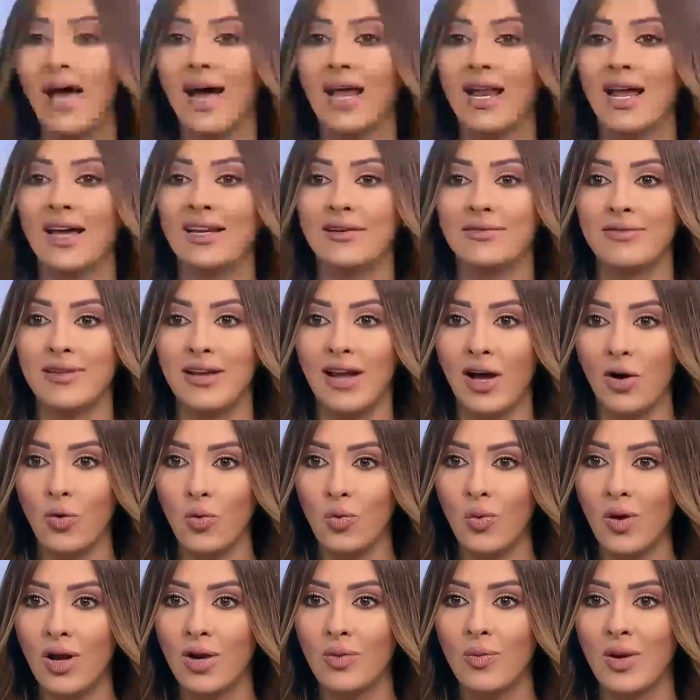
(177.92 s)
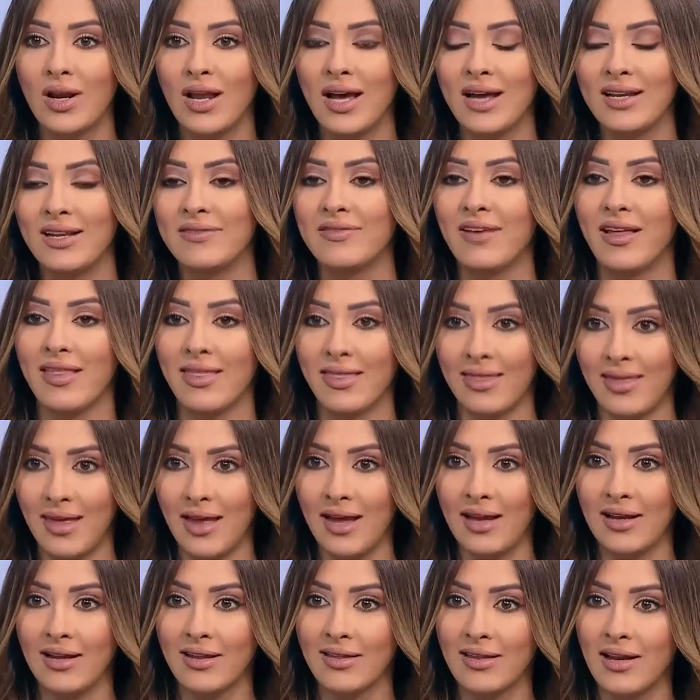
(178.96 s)
الهدف الأول والهدف
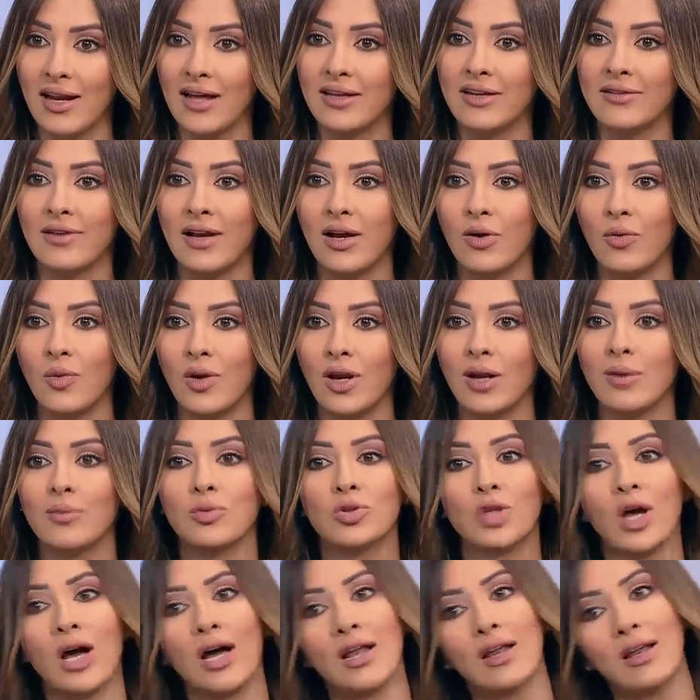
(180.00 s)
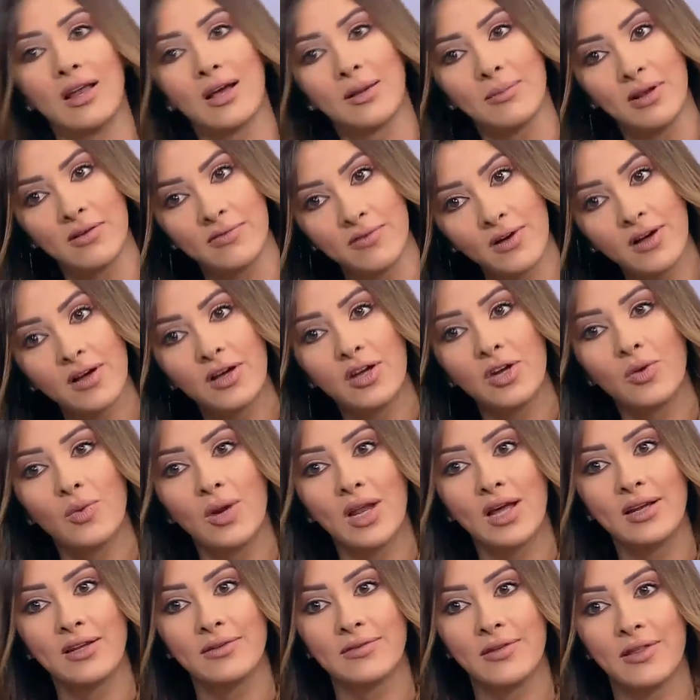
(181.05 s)
الثالث الهدف الأول المتعلق بالفقر
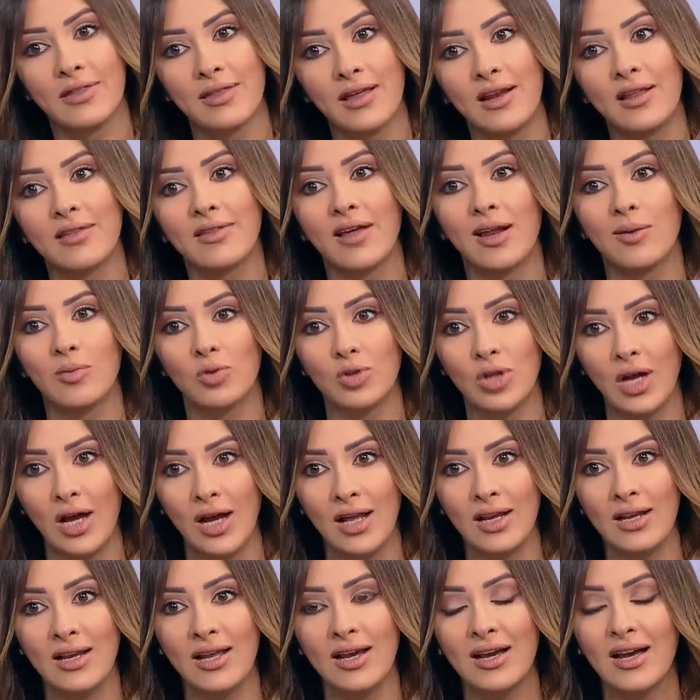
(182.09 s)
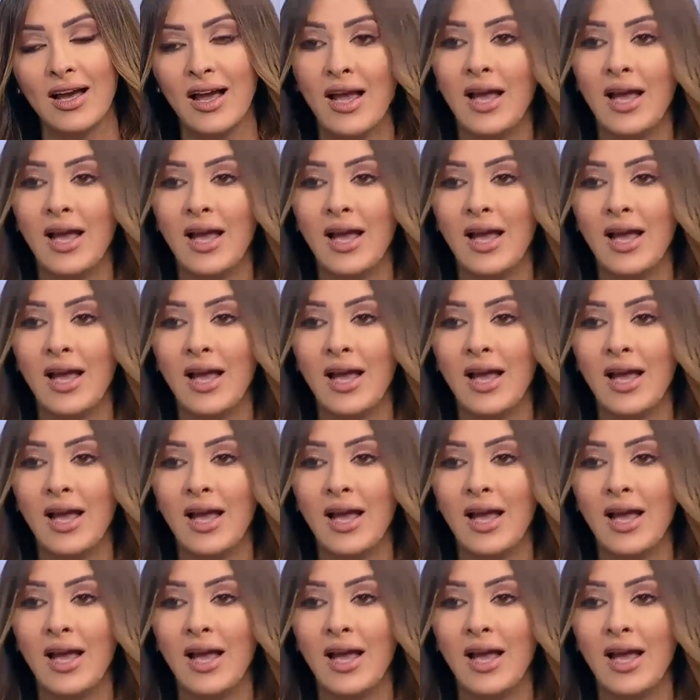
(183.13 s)
والهدف الثالث المتعلق